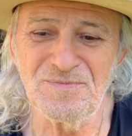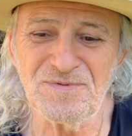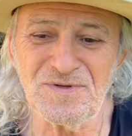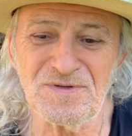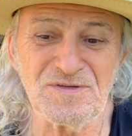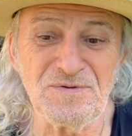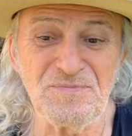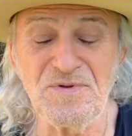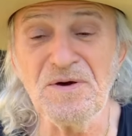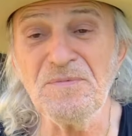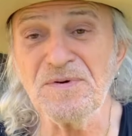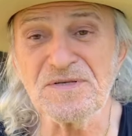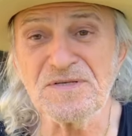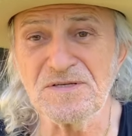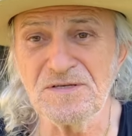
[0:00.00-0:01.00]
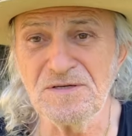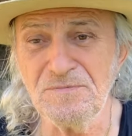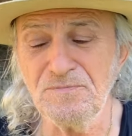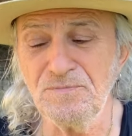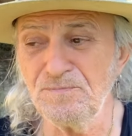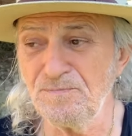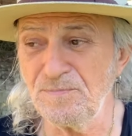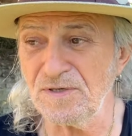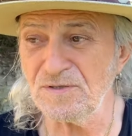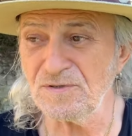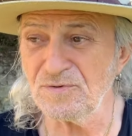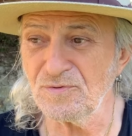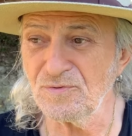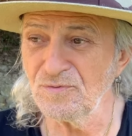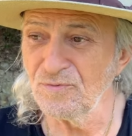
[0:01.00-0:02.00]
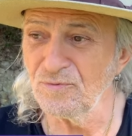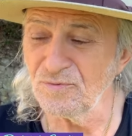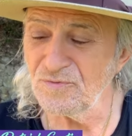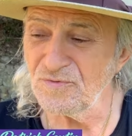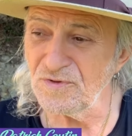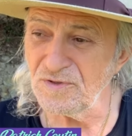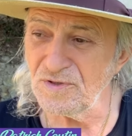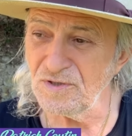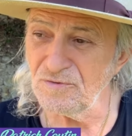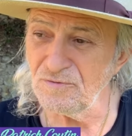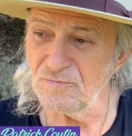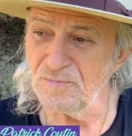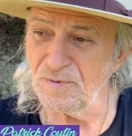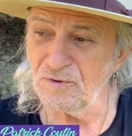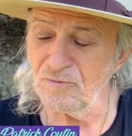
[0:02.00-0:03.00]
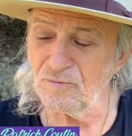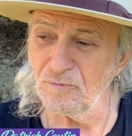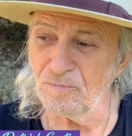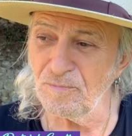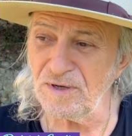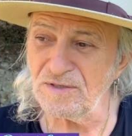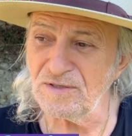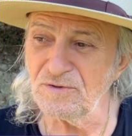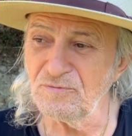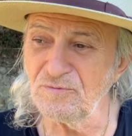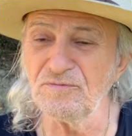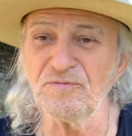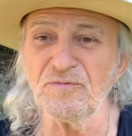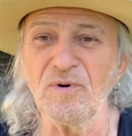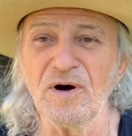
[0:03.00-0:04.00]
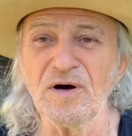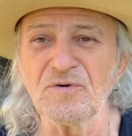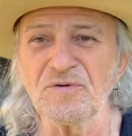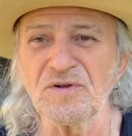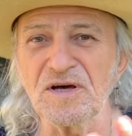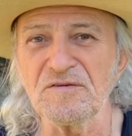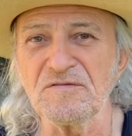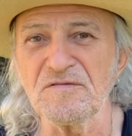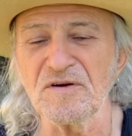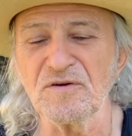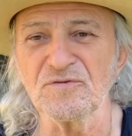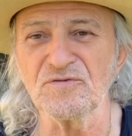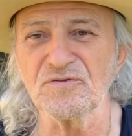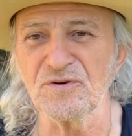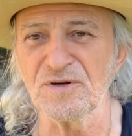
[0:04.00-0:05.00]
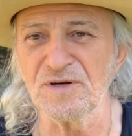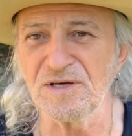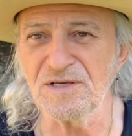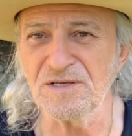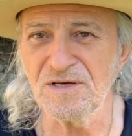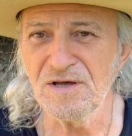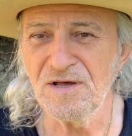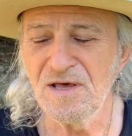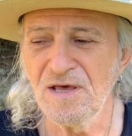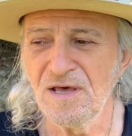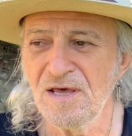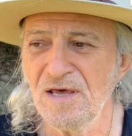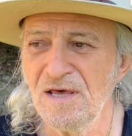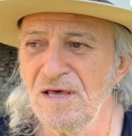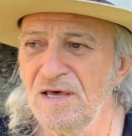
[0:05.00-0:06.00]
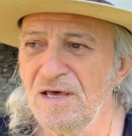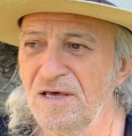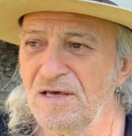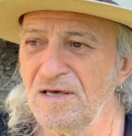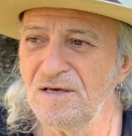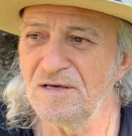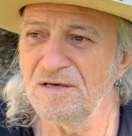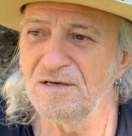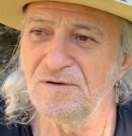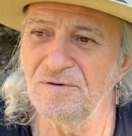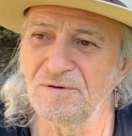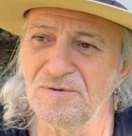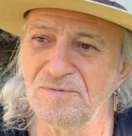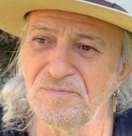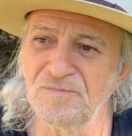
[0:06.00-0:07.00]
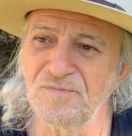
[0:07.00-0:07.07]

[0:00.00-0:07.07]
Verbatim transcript: ça s'est bien passé parce que c'était une période où on partait du froid et on arrivait vers le soleil. Et, euh,